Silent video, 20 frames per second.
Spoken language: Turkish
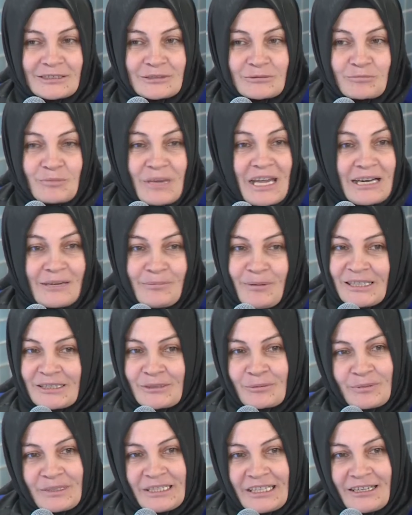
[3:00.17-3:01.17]

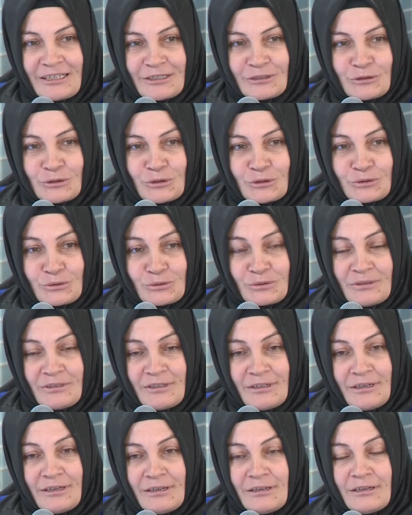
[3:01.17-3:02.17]
berbat bir yer diyordu.
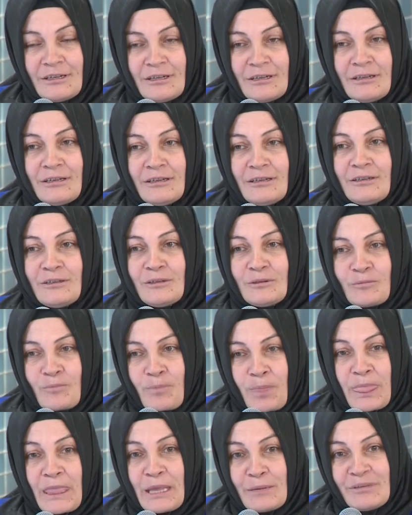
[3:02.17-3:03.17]

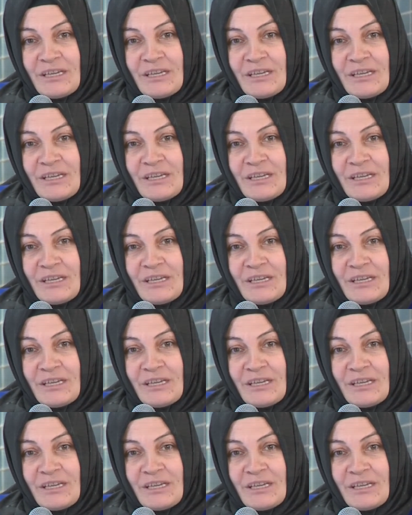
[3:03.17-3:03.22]
Ne bir